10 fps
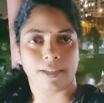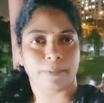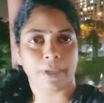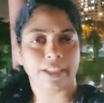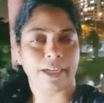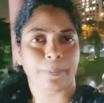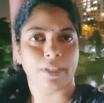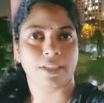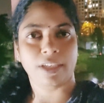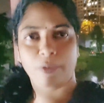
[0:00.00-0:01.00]
அப்படியே
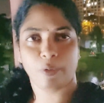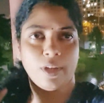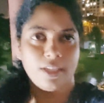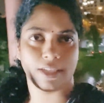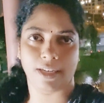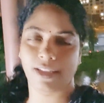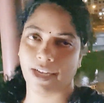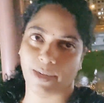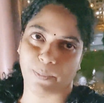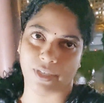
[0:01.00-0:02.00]
திடப்படுத்திட்டு அவர் உட்காந்துட்டாரு
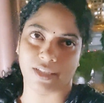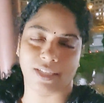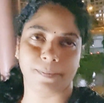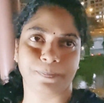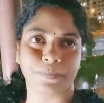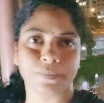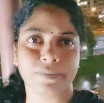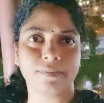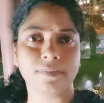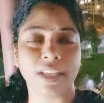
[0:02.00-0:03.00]
தியானம் பண்ணுறதுக்கு
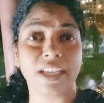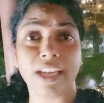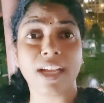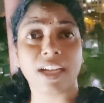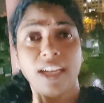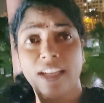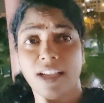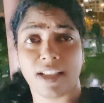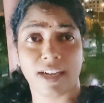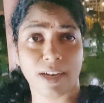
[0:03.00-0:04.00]
ஏன்னா
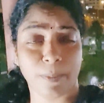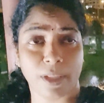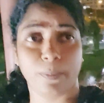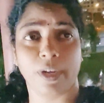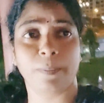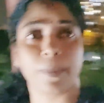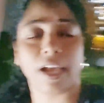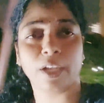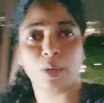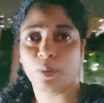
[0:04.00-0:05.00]
கண்டிருந்தா தானே நம்ம அந்த பெண்ணை
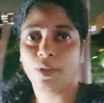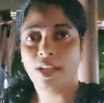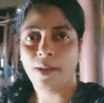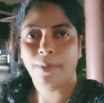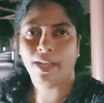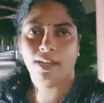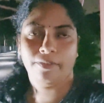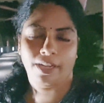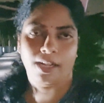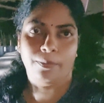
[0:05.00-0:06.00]
பார்க்குறோம்
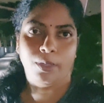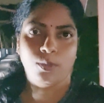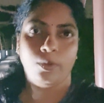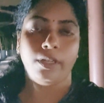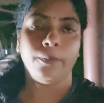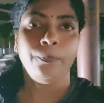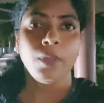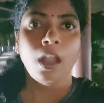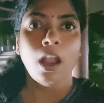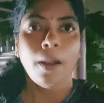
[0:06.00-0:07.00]
பார்க்க வேண்டாம் அப்படின்னு சொல்லிட்டு
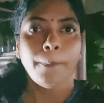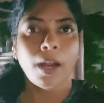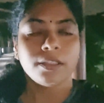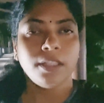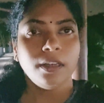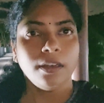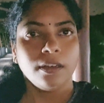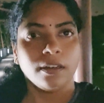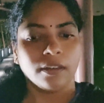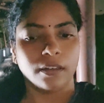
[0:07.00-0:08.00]
பார்த்தா
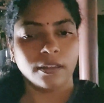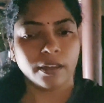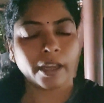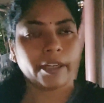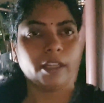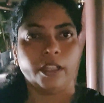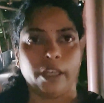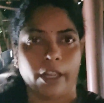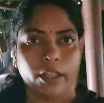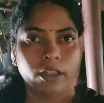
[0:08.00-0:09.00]
கரெக்டாக அந்த
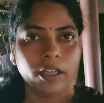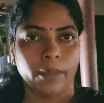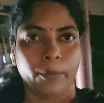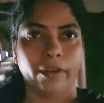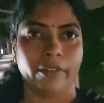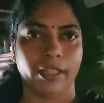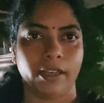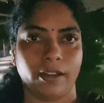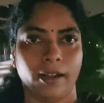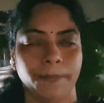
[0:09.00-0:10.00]
நேரத்துக்கு அந்த பெண்ணு
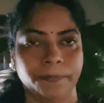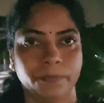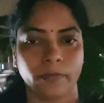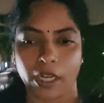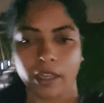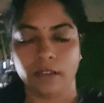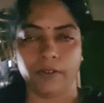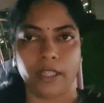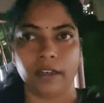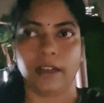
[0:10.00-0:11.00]
வந்திருக்கா நடந்து
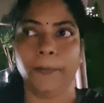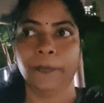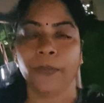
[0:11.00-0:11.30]
வந்திருக்கா